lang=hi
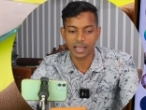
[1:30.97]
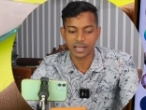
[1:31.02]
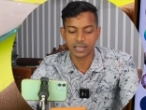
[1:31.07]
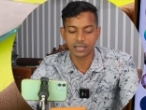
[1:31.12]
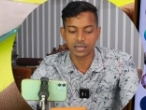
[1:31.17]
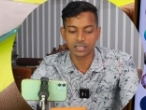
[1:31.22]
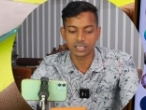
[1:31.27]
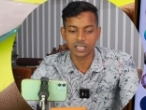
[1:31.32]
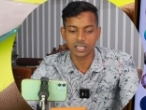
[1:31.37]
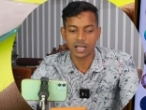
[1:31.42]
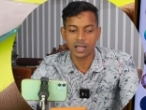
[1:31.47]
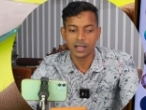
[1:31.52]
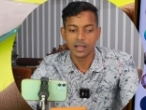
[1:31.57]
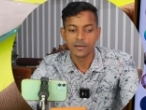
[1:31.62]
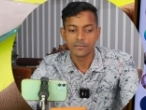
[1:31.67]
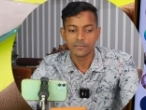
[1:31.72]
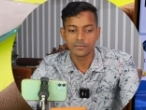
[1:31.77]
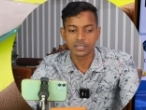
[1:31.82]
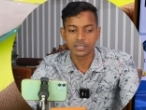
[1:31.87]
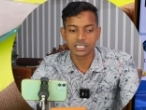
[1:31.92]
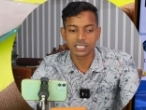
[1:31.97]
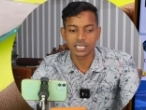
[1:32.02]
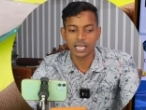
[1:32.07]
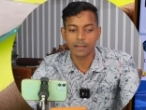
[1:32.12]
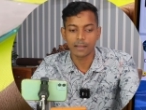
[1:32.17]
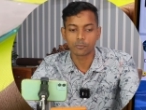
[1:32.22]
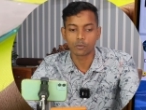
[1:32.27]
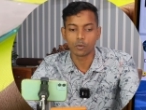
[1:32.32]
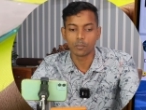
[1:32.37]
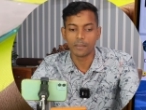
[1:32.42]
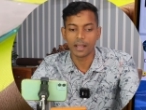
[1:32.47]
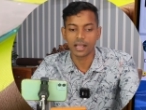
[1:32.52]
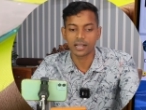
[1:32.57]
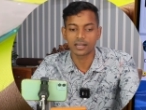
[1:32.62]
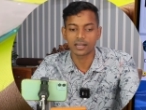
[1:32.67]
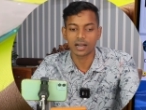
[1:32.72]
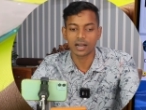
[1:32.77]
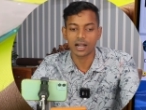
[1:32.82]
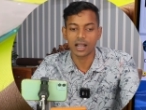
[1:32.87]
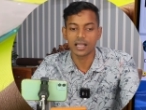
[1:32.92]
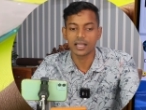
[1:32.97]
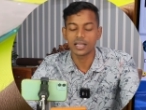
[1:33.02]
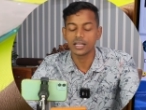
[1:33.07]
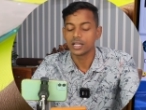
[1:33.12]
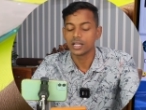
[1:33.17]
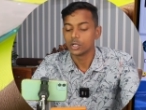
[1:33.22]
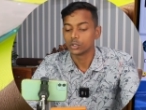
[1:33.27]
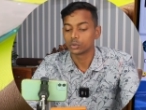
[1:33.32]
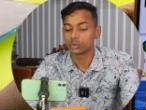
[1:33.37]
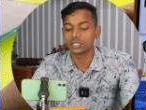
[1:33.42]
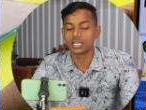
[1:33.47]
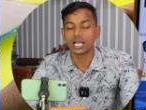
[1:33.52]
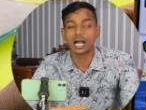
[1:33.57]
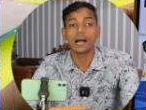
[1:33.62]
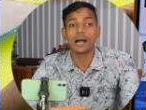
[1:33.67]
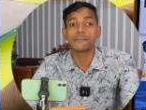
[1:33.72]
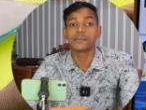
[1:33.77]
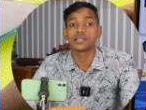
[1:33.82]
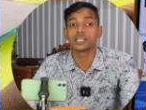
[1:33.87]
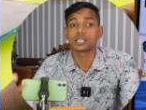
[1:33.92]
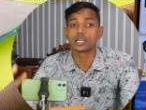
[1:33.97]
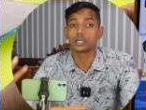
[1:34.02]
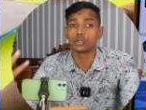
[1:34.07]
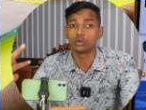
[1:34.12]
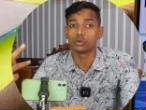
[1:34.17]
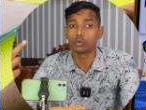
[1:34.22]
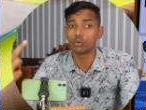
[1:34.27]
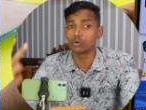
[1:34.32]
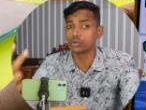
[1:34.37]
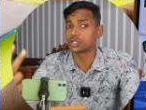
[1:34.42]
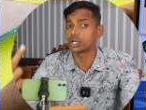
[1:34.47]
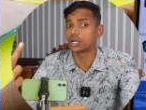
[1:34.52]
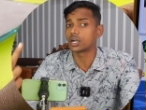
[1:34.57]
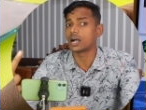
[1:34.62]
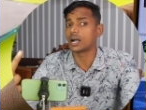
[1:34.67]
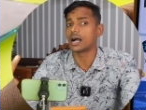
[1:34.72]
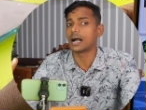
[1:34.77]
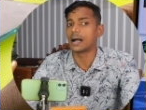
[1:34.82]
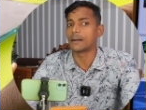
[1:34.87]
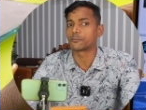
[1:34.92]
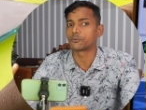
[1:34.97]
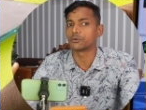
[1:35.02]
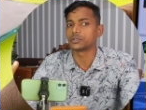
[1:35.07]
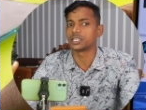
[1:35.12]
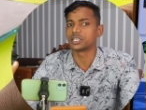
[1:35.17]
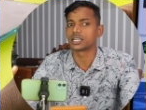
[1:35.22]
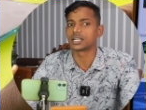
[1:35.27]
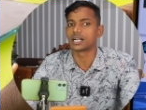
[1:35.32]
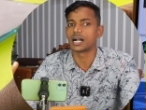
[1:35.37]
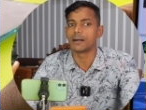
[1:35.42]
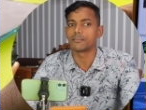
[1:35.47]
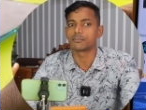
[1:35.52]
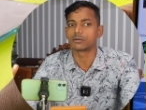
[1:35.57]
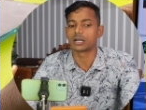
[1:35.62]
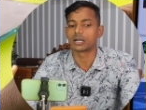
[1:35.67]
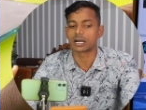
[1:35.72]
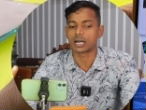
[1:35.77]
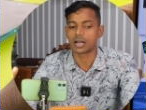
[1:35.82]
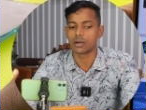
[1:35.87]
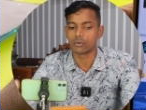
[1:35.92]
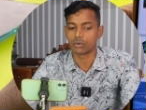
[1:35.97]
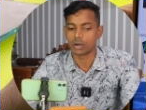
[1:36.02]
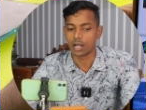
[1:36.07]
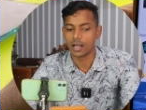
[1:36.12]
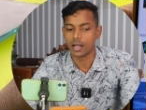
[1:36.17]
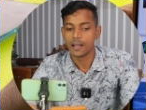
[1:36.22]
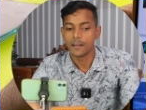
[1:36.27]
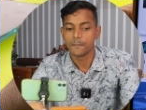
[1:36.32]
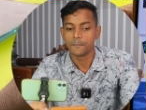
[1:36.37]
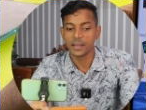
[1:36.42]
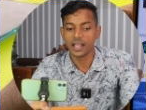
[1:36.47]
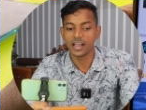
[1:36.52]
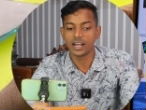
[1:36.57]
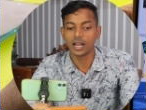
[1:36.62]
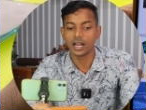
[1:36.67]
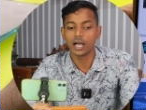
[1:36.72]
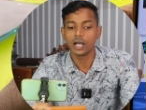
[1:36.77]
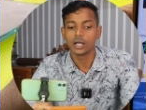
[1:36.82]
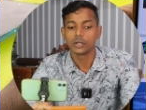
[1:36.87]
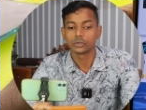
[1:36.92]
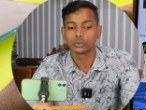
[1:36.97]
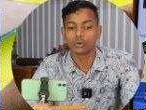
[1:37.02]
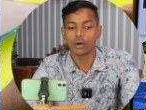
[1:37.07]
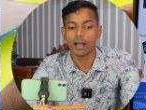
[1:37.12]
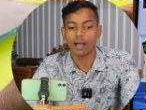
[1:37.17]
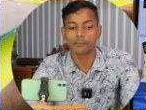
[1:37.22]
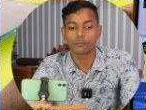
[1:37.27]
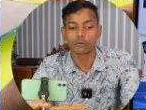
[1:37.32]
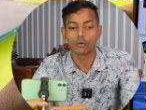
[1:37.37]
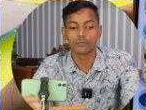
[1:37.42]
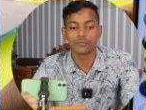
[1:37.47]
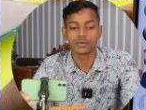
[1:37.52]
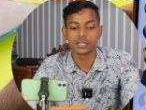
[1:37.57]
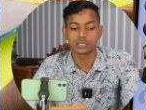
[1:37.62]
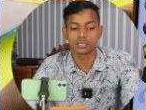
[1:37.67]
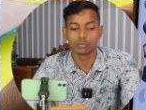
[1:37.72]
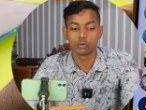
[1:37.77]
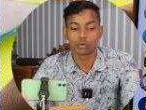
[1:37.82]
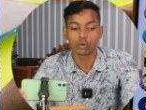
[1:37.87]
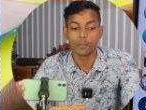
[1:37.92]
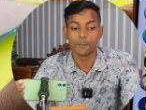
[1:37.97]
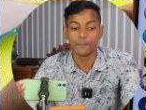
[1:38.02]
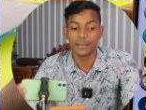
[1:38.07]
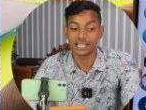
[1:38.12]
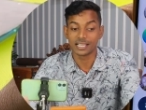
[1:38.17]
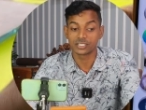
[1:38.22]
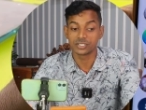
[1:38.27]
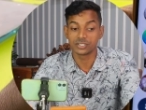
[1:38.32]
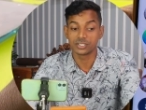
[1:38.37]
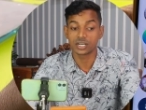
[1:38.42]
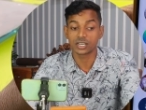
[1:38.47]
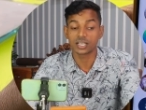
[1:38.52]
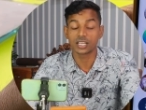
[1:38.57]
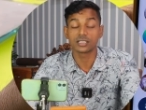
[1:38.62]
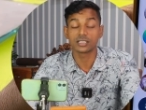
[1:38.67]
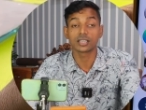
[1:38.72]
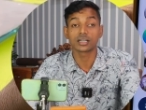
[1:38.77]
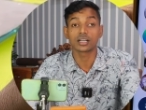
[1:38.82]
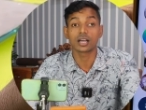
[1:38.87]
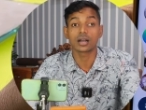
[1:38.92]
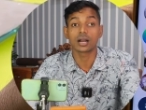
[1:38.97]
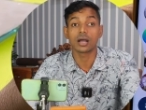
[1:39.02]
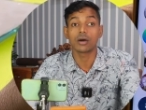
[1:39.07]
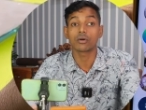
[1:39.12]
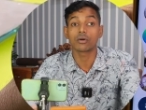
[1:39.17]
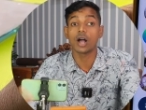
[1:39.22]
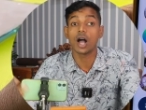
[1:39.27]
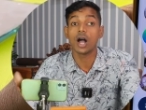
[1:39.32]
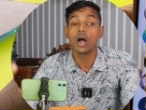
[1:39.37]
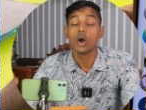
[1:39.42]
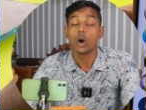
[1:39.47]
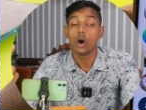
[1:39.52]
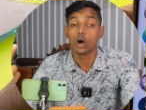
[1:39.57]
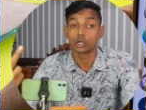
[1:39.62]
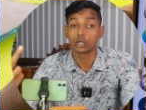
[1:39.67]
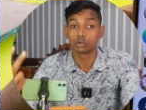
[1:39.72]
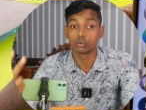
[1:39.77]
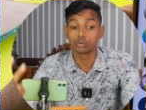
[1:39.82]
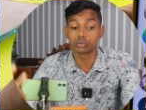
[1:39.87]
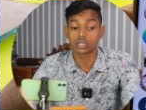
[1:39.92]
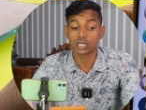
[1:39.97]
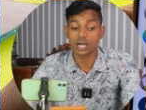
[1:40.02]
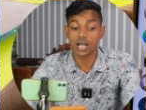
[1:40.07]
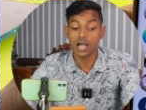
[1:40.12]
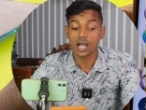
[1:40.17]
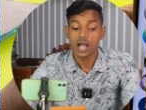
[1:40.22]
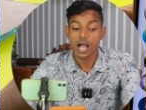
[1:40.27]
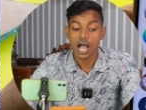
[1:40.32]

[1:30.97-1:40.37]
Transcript: बैक कर दिया फिर से आपको बैक करना है तो यहाँ पे देखिए दो जगह आपको ये काम करना होगा पहला तो आपको फेसबुक मैसेंजर के अंदर करना होगा और दूसरा